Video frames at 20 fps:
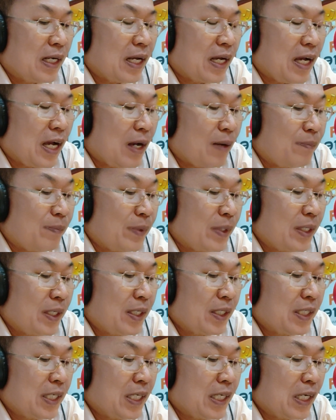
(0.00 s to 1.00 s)
นะครับ
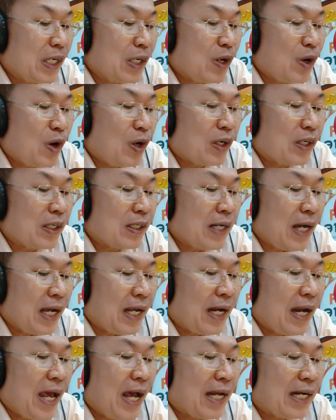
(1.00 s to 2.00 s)
ชินกรไกร
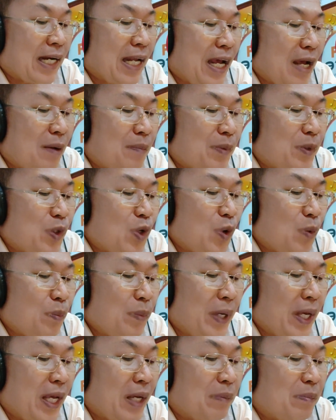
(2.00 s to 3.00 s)
ลาดนะฮะประยุกต์เพ
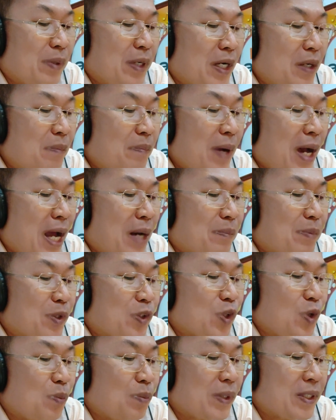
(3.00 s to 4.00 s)
ลงพื้นบ้านผ
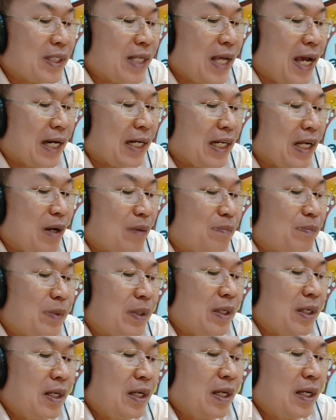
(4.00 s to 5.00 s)
สมผสานกับ
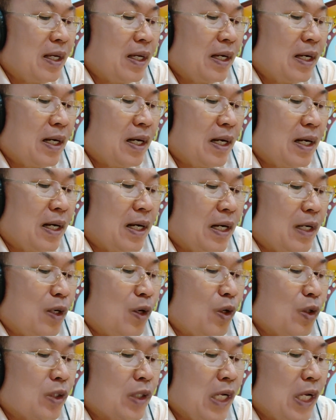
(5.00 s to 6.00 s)
ด
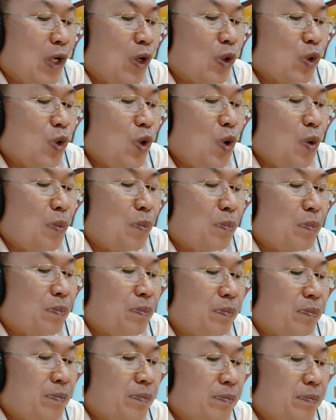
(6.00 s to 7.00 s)
นตรีลูกทุ่ง
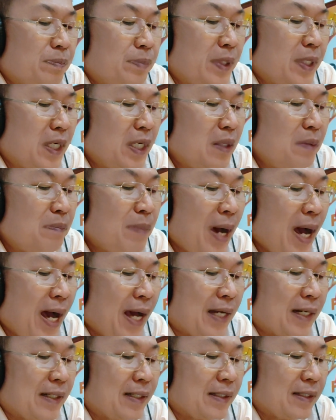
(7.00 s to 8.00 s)
พื้นบ้า
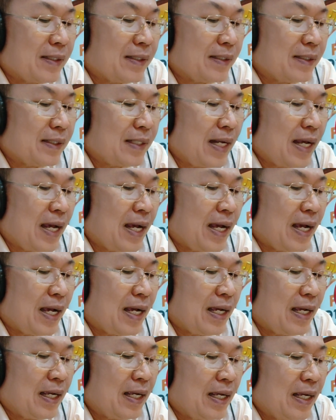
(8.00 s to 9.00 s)
นนะฮะ
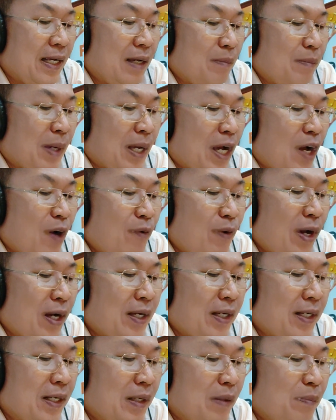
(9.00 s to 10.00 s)
หมายความว่า
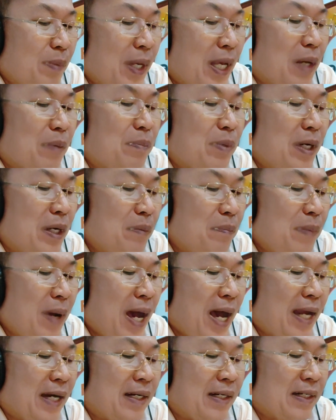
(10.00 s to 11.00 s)
คือเพลงพื้น
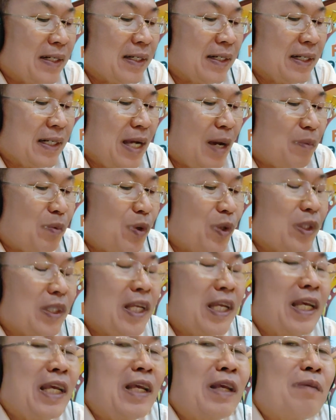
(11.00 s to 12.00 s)
บ้านกับดนต
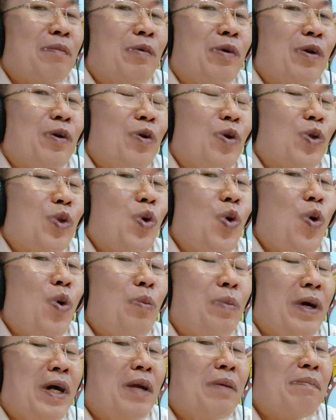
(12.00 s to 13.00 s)
รีลูกทุ่ง
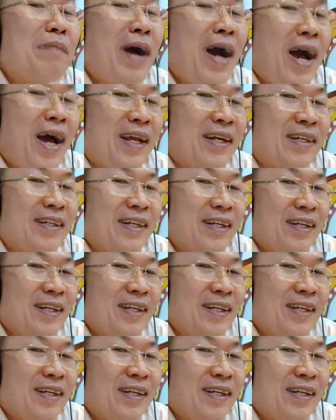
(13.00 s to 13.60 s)
พื้นบ้าน